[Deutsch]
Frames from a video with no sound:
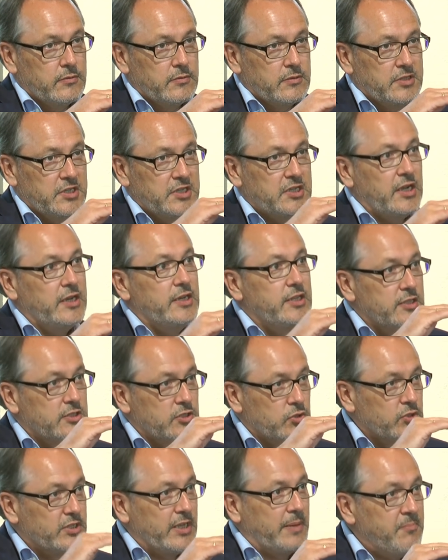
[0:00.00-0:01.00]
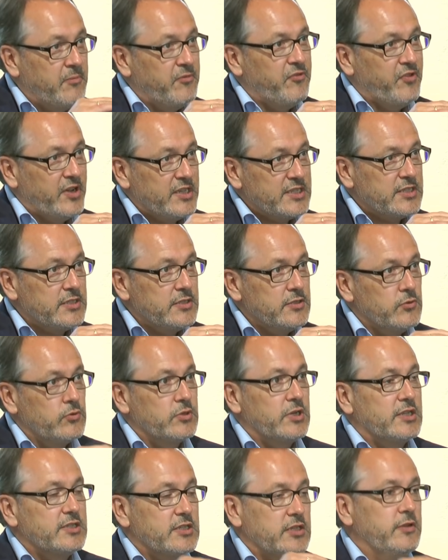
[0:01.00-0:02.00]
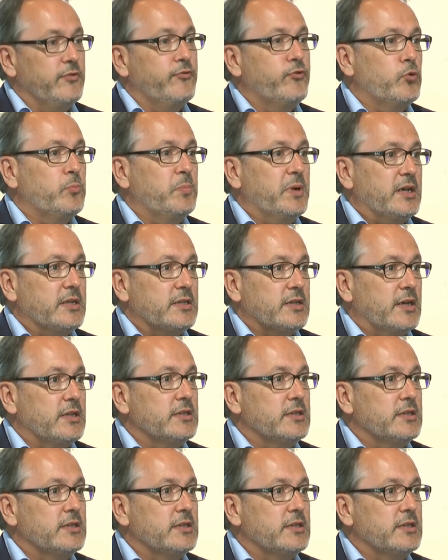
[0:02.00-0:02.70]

detailliert zusammenfassen und als Infoblatt